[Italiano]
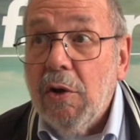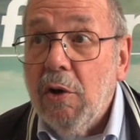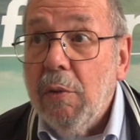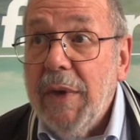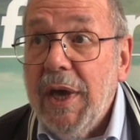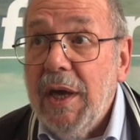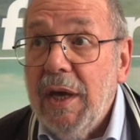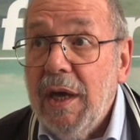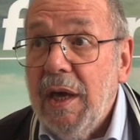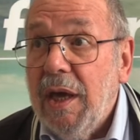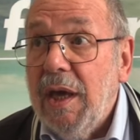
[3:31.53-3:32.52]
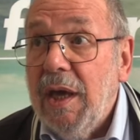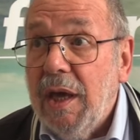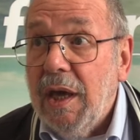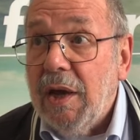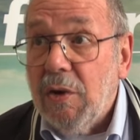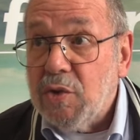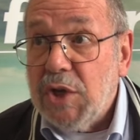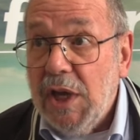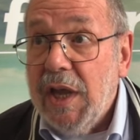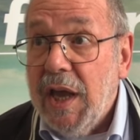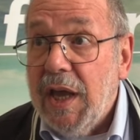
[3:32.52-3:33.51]
come eh,
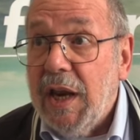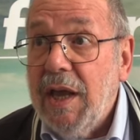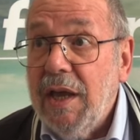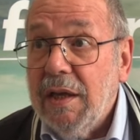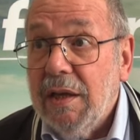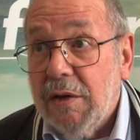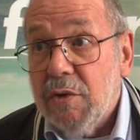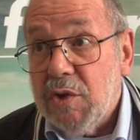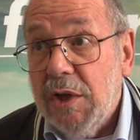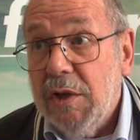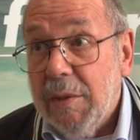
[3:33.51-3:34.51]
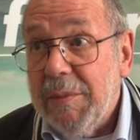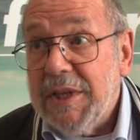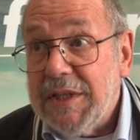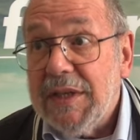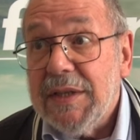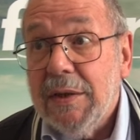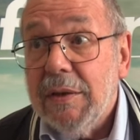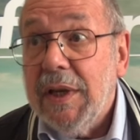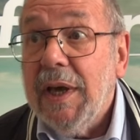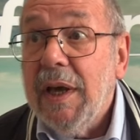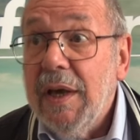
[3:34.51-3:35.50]
consigliere Consiglio di
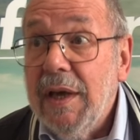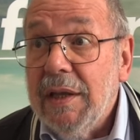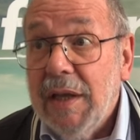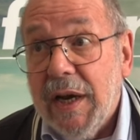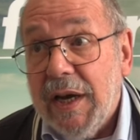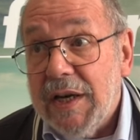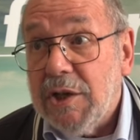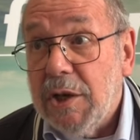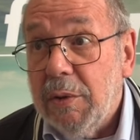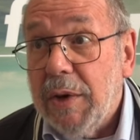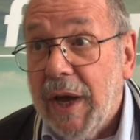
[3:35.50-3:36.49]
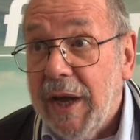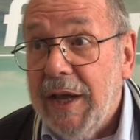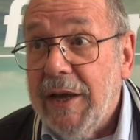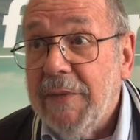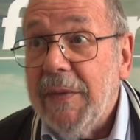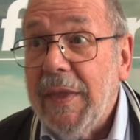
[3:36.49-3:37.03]
amministrazione della Cassa Rurale.